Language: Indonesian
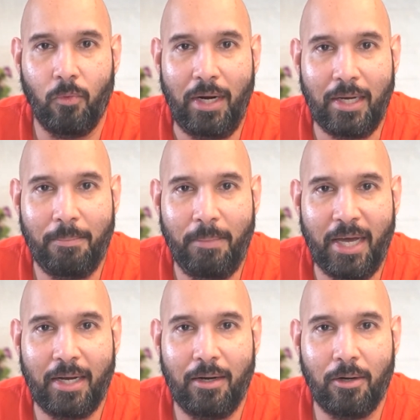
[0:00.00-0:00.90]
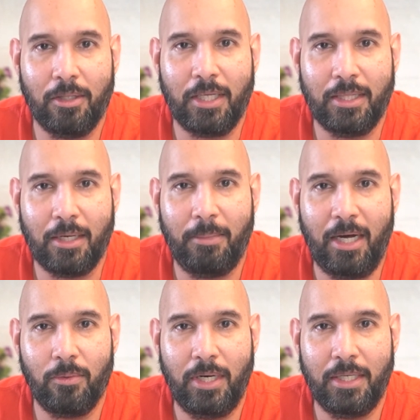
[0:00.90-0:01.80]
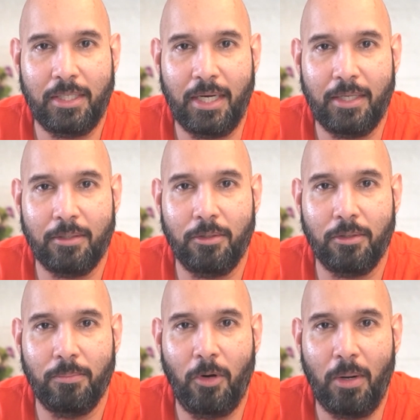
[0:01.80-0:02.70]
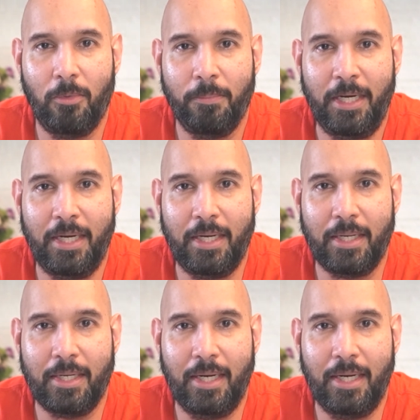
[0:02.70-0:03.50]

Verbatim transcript: Welcome back ke konten terbaru dari channel YouTube Bola Bung Binder.